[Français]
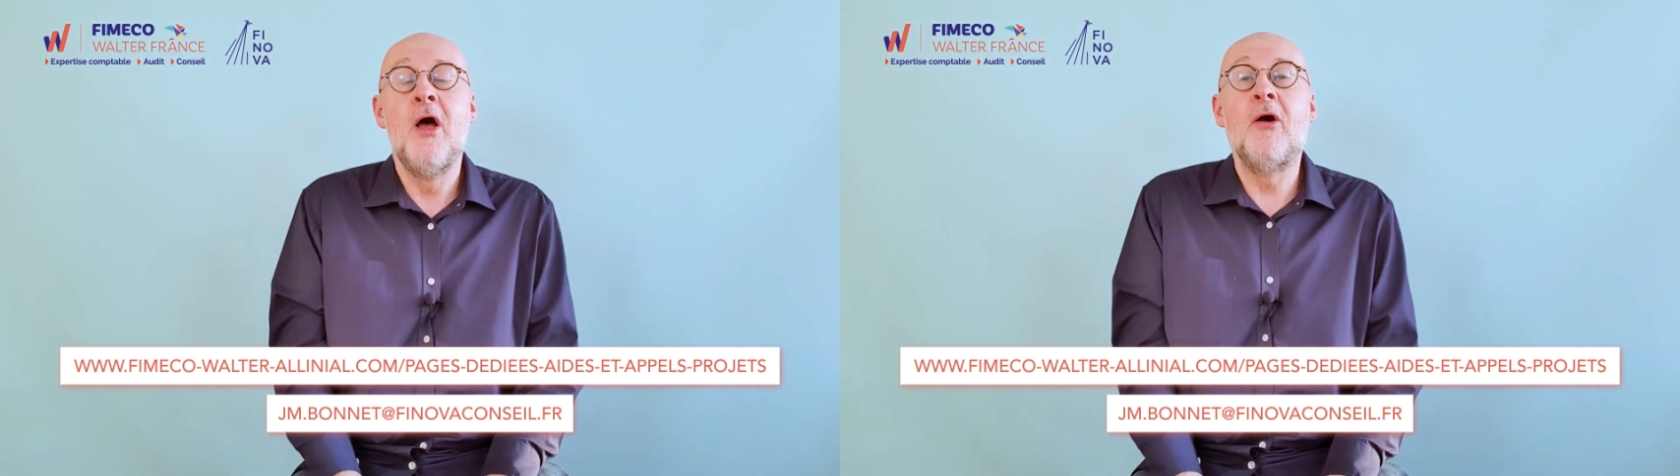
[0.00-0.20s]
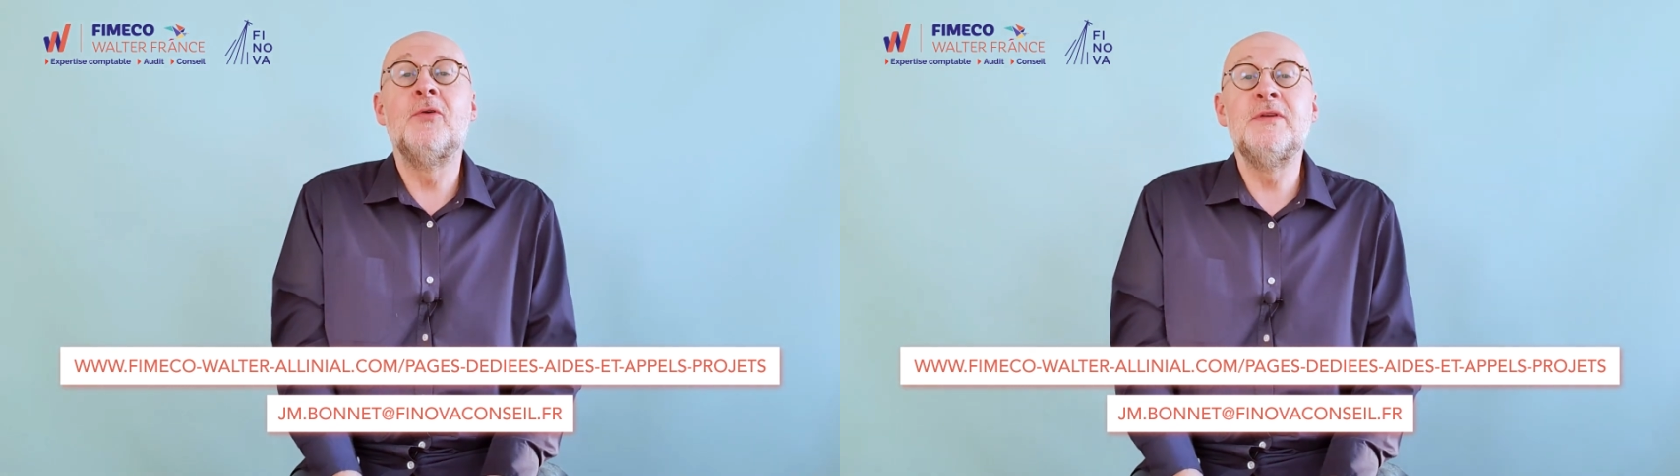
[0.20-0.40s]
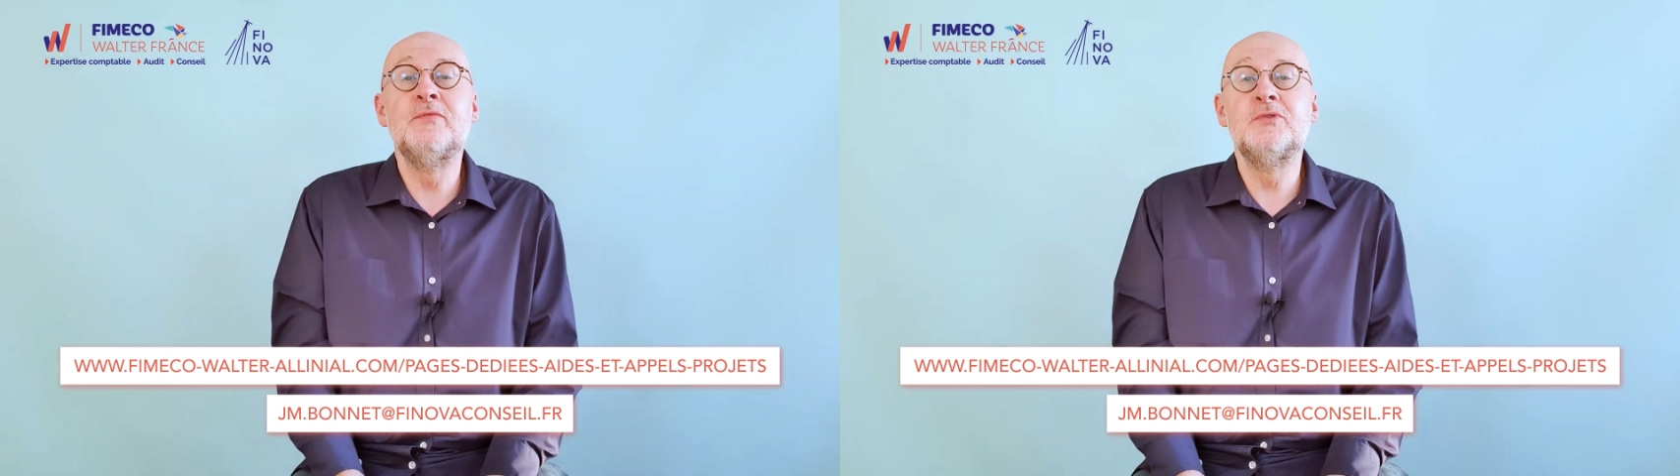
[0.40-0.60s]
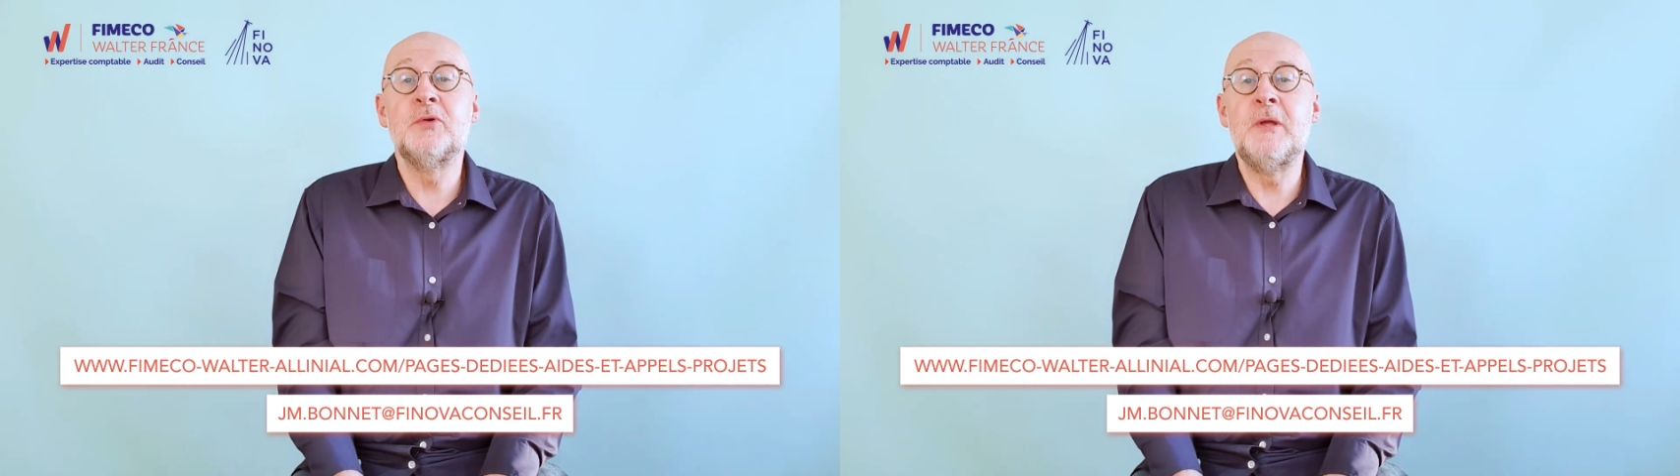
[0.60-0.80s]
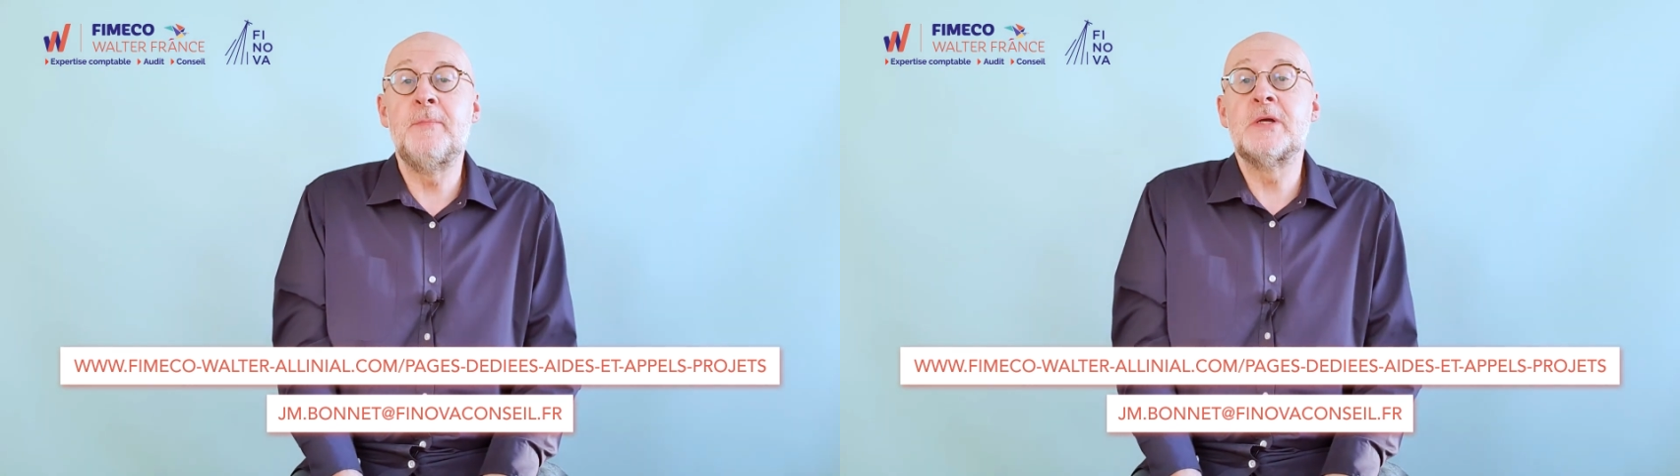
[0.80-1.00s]
rendez-vous sur
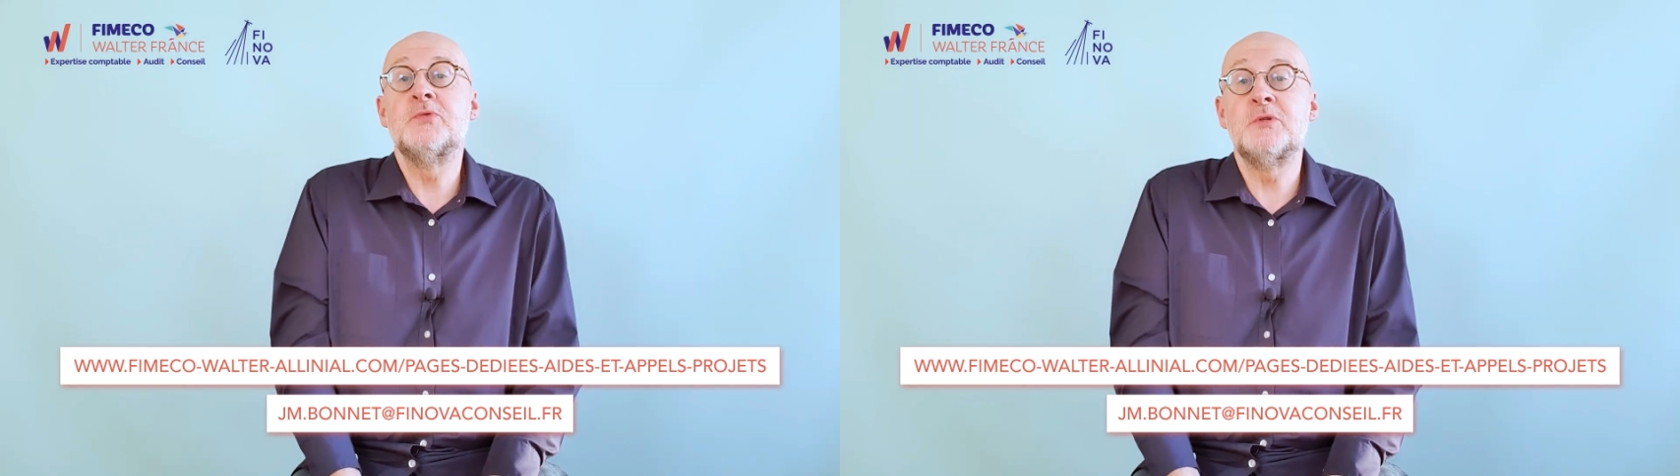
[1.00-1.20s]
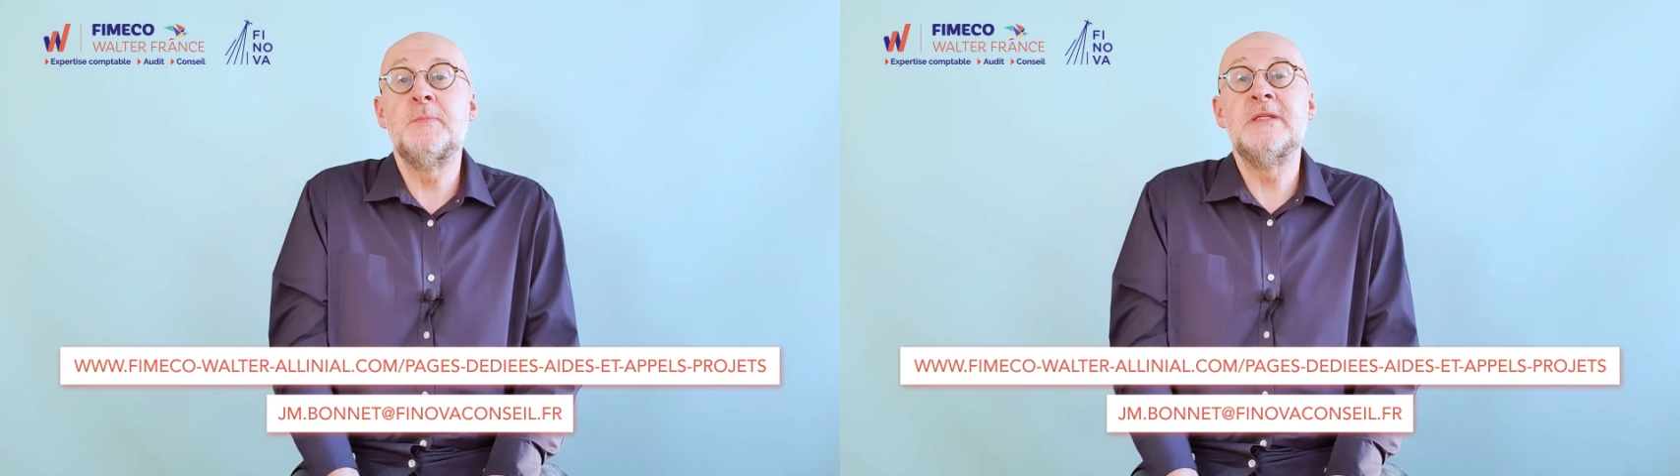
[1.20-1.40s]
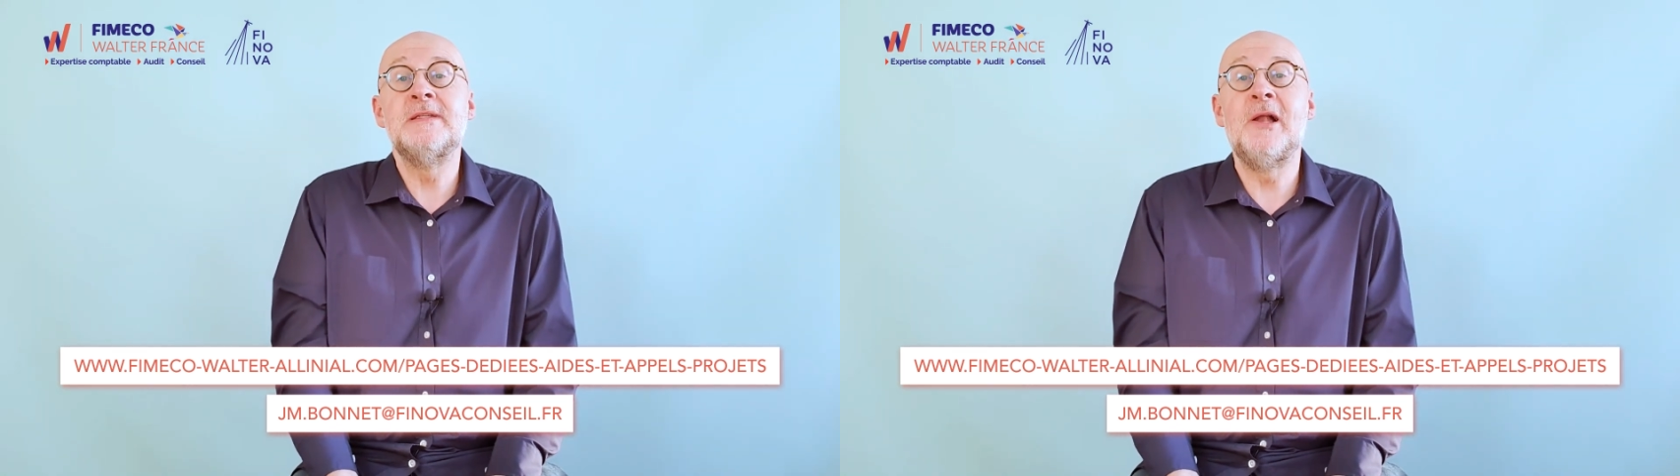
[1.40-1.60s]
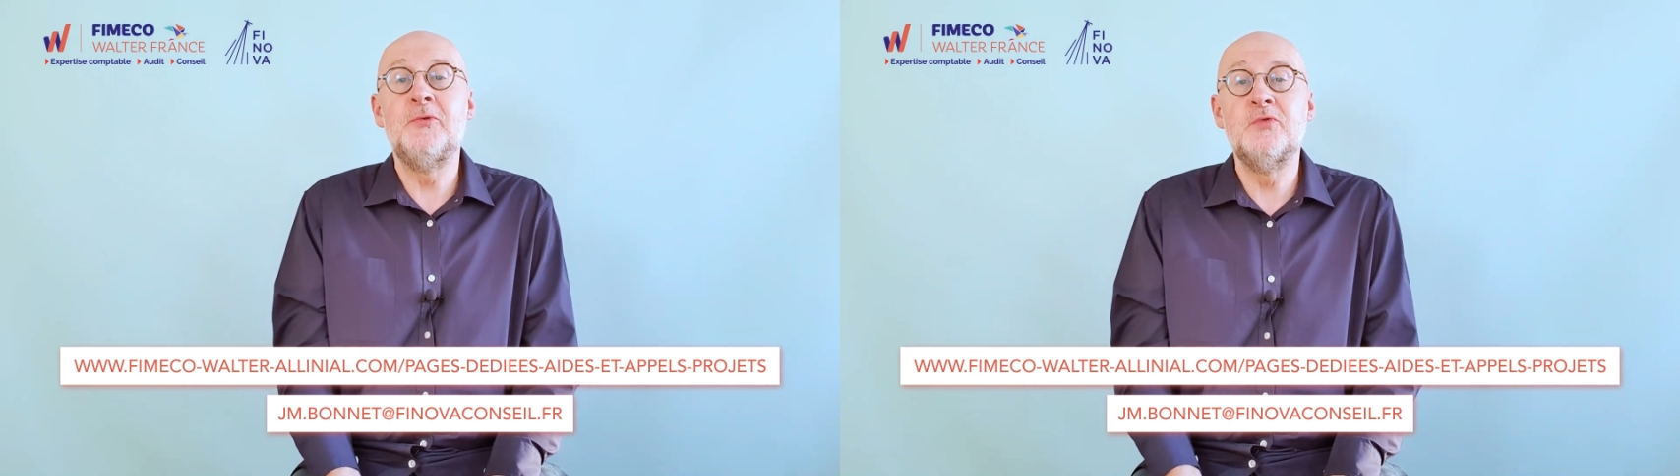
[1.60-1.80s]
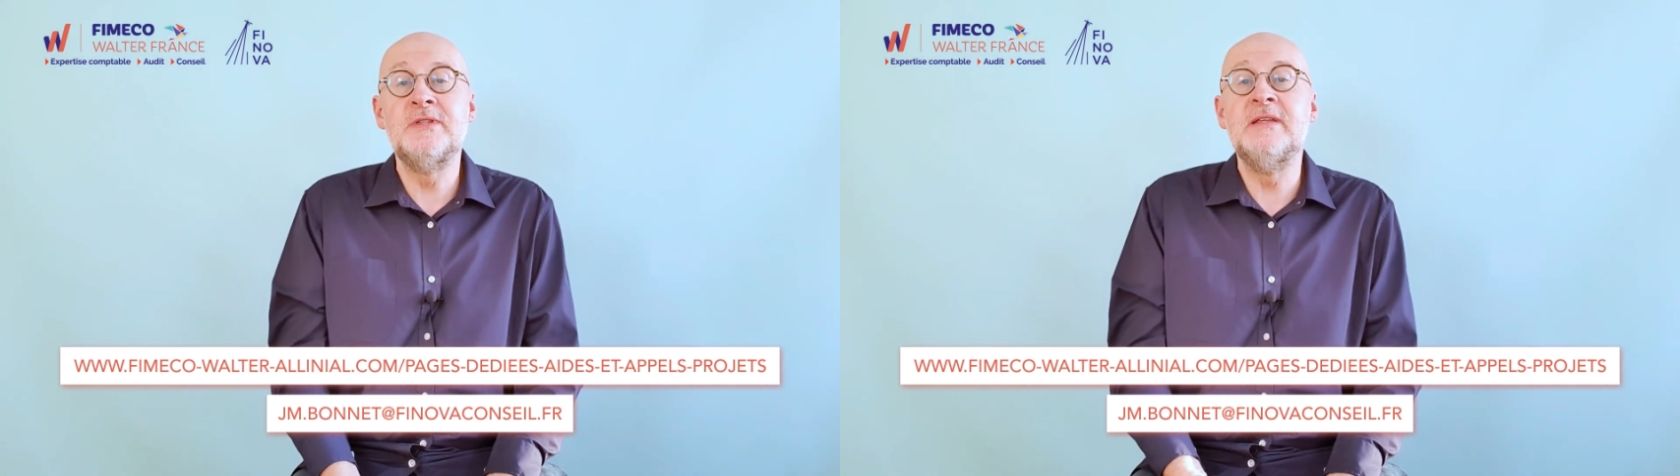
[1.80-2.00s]
les pages spéciales
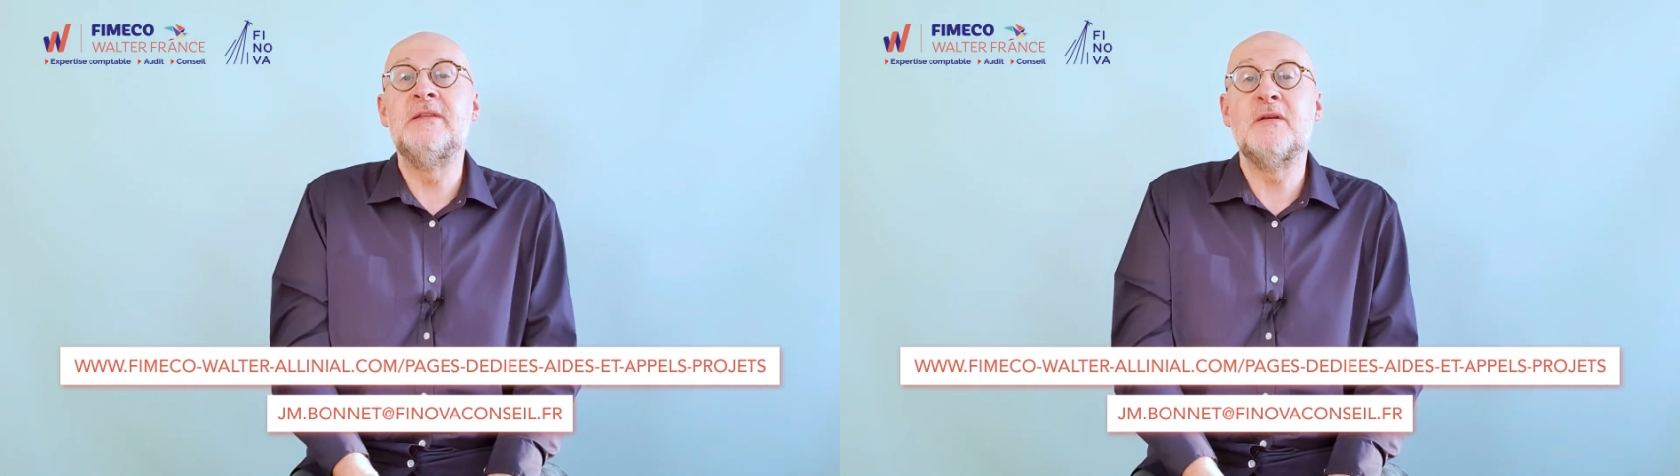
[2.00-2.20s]
du site